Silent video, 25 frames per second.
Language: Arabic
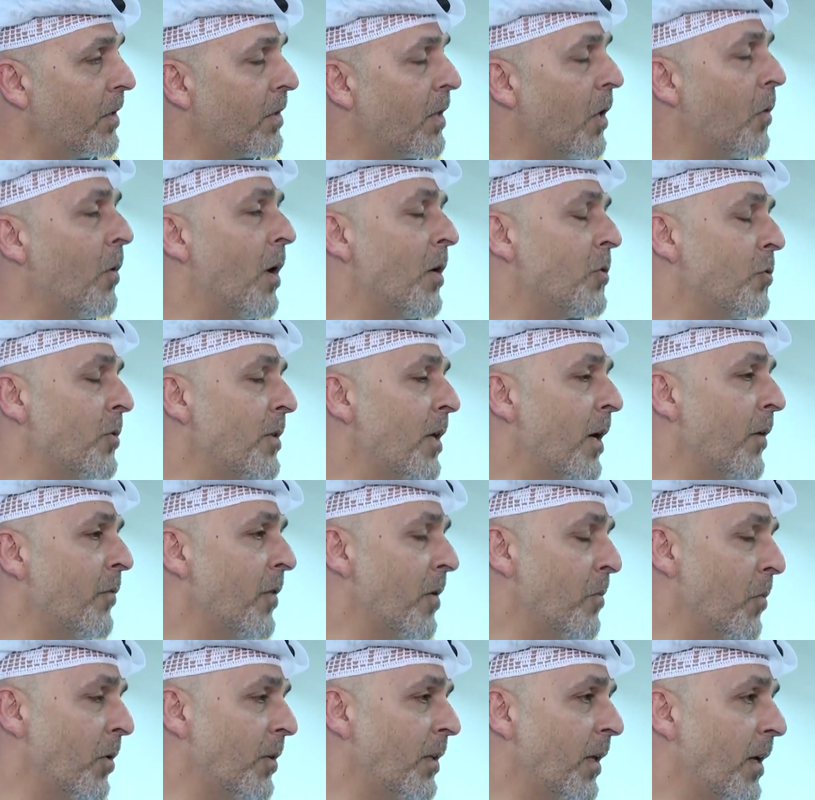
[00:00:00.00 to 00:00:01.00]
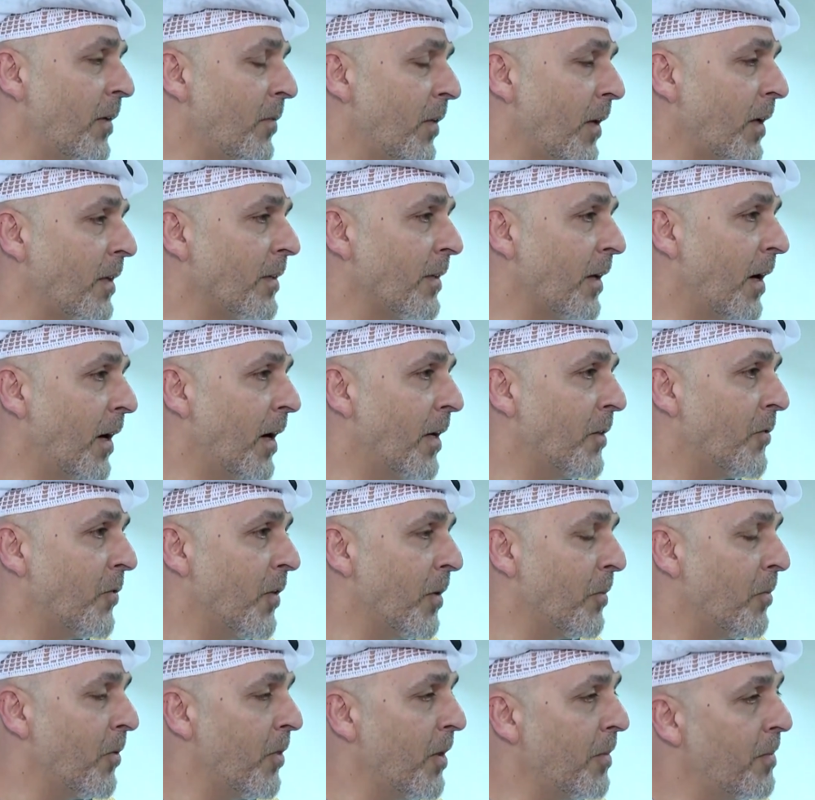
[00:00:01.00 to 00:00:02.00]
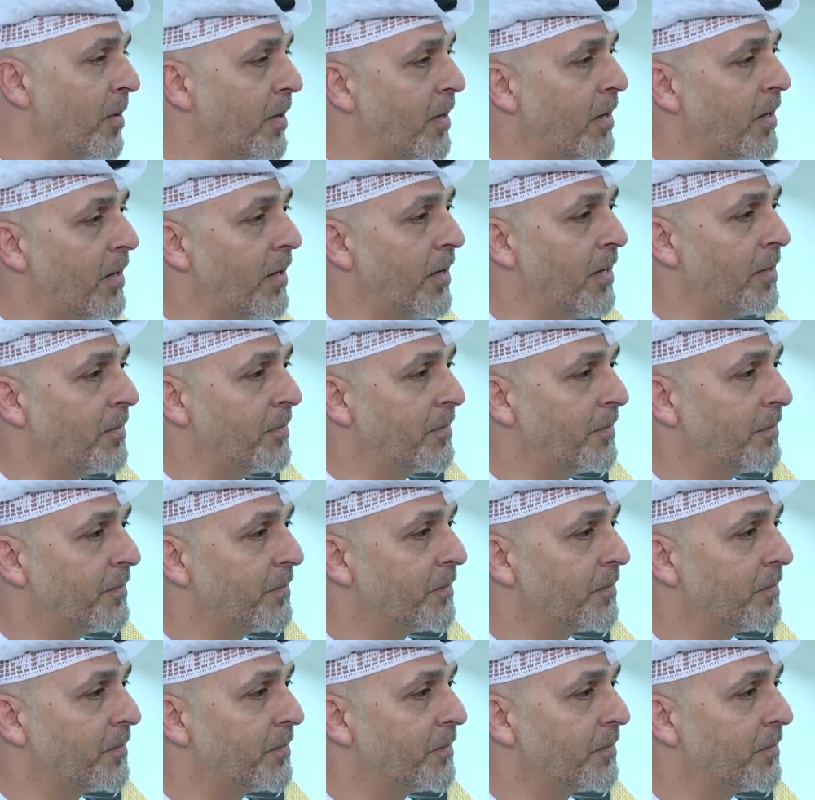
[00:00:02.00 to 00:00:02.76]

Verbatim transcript: تواجدها في مختلف القطاعات في ابو ظبي للاعلام